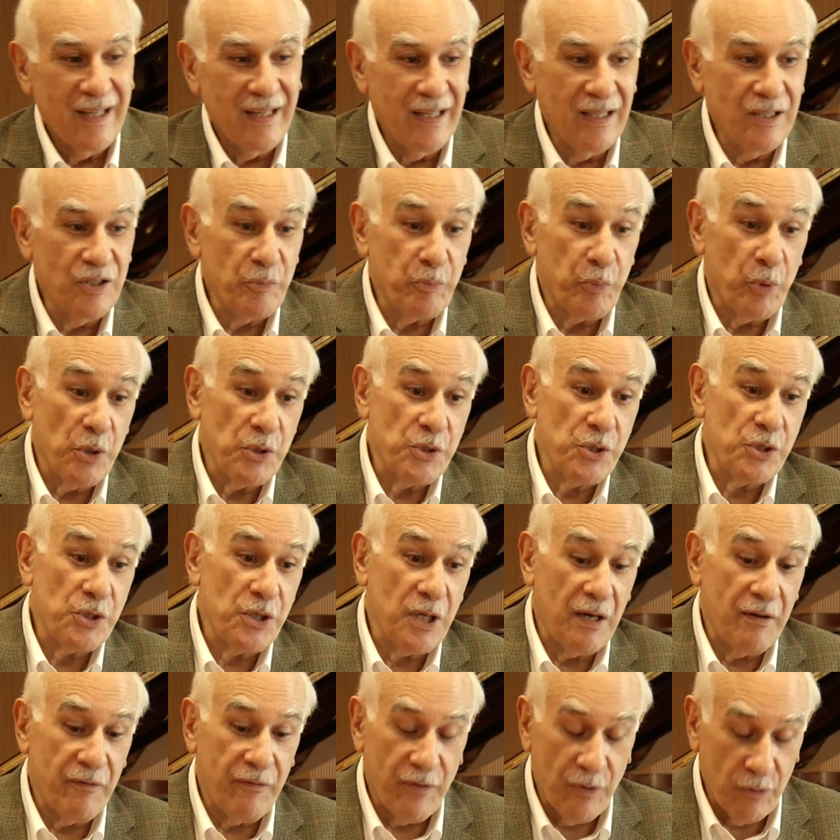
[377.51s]
E depois
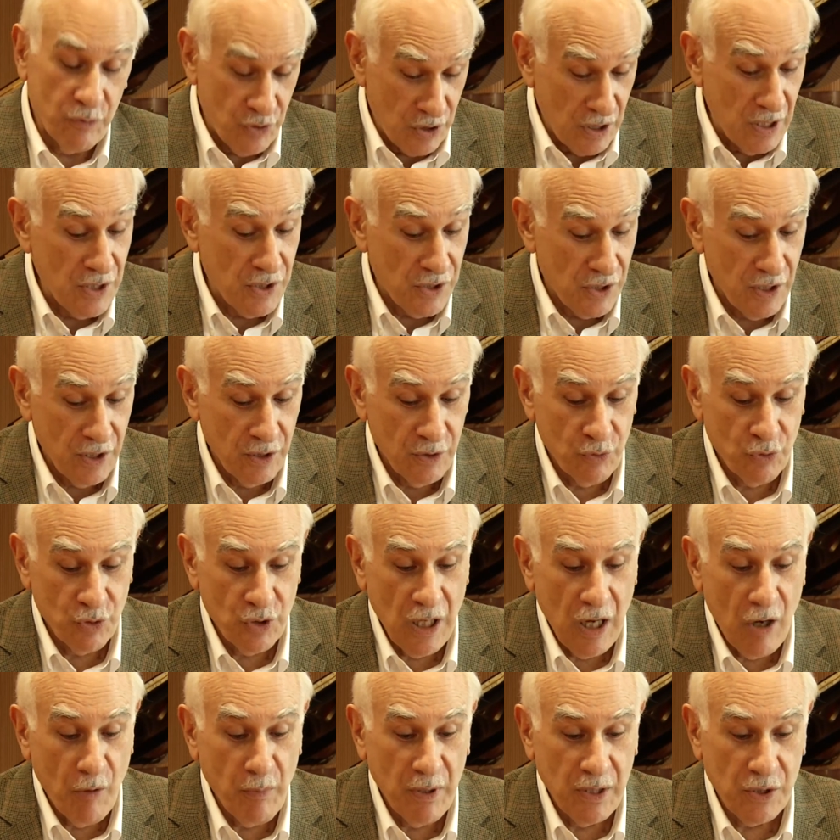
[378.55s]
escreveu, tinha escrito
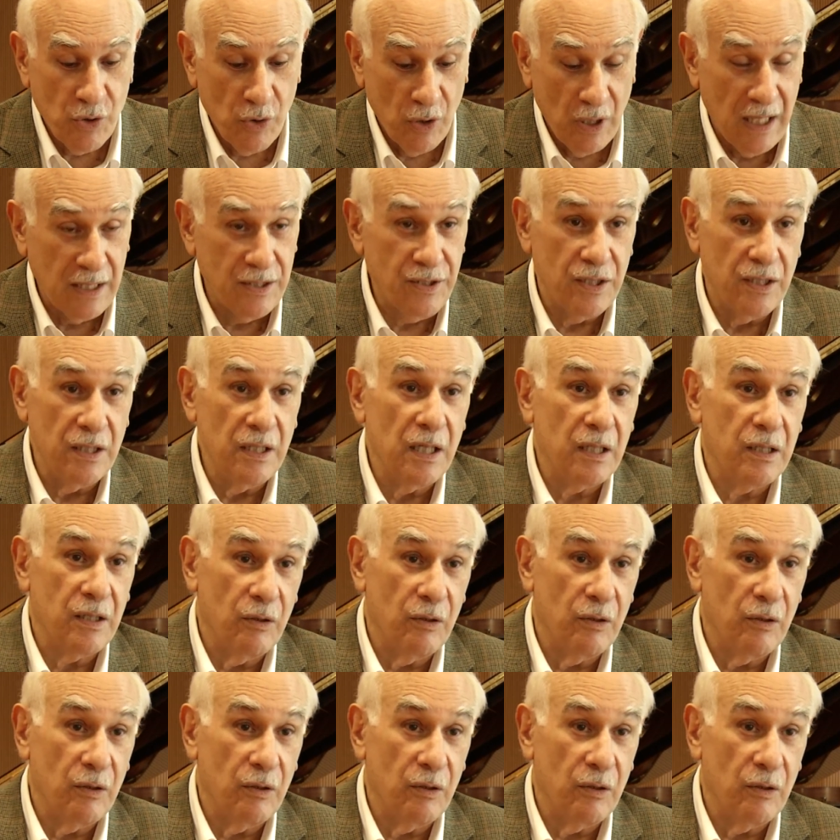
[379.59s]
já uma sonatina